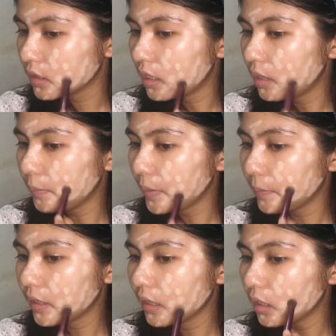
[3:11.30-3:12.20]
memang
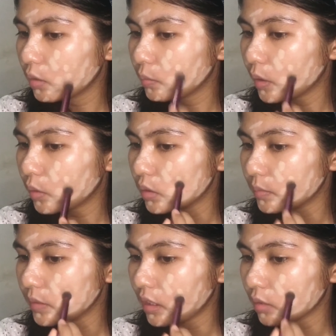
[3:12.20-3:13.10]
kalau mau lebih
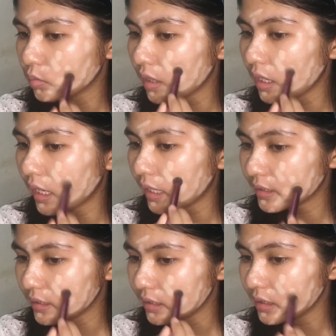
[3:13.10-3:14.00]
natural
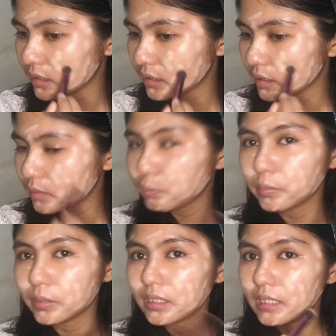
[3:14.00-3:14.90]
lagi kita
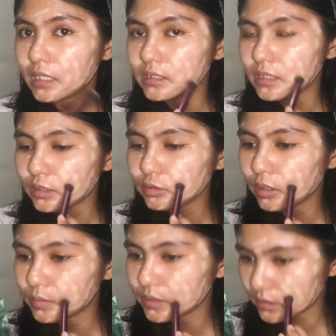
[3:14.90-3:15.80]
gini aja juga
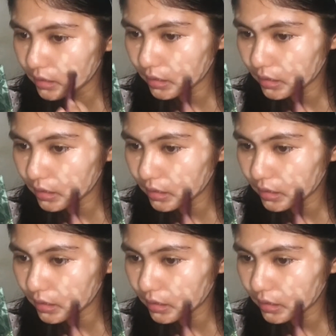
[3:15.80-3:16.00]
bisa